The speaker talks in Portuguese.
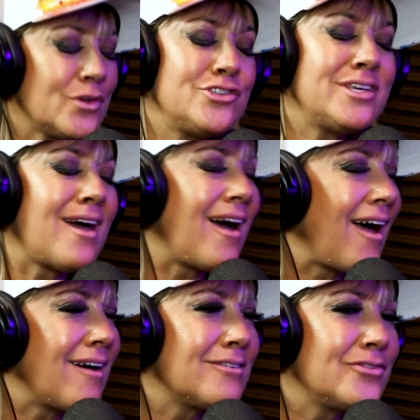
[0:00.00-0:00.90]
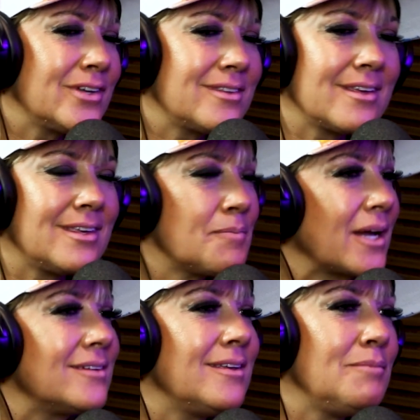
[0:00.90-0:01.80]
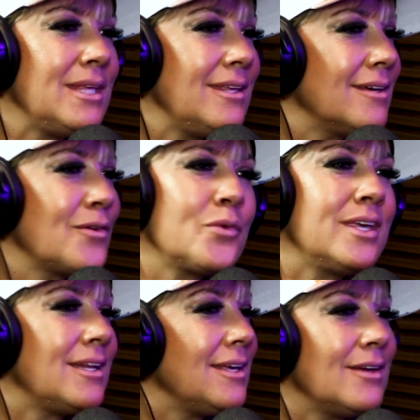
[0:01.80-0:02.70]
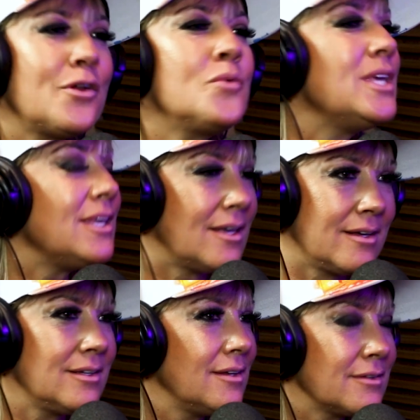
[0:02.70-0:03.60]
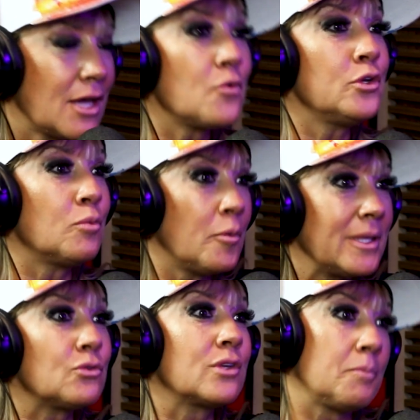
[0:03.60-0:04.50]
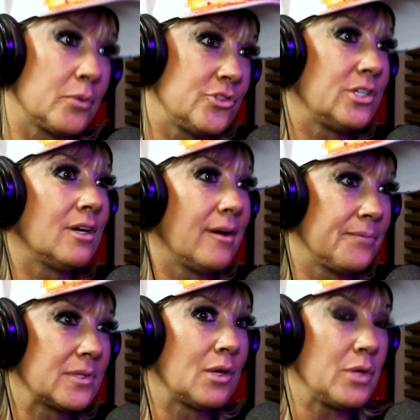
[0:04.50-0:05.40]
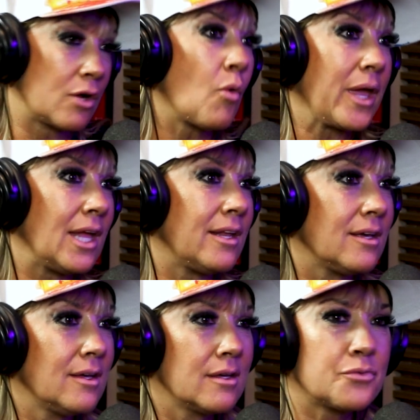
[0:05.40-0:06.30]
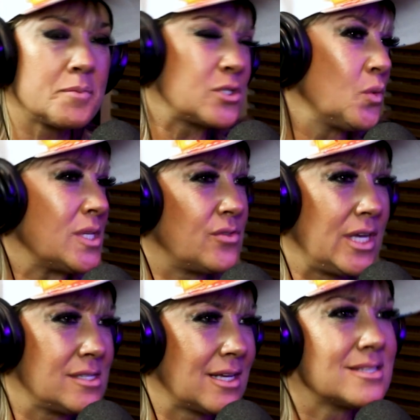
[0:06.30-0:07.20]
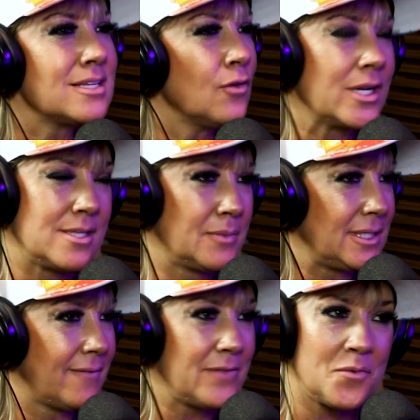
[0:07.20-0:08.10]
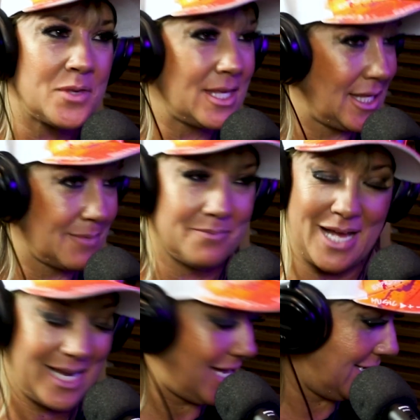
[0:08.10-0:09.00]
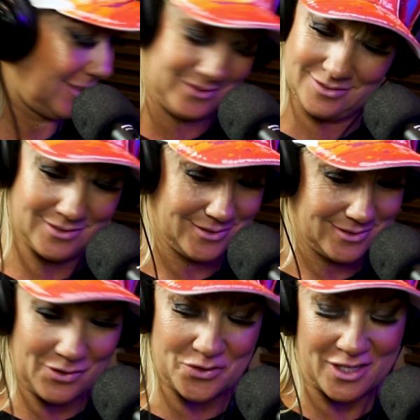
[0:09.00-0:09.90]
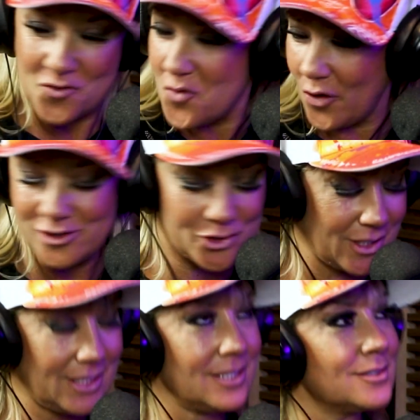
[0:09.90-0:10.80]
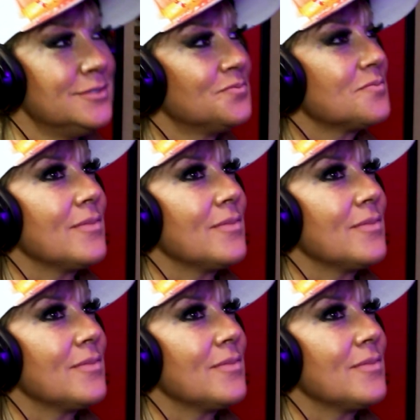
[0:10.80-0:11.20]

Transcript: Eu odiava ter que ir pra academia, não queria, eu não ia. Que era o único momento que podia, que eu ia com ele. Fui umas duas vezes, era 5 horas da manhã, não ia malhar. Eu ficava com ódio daquilo.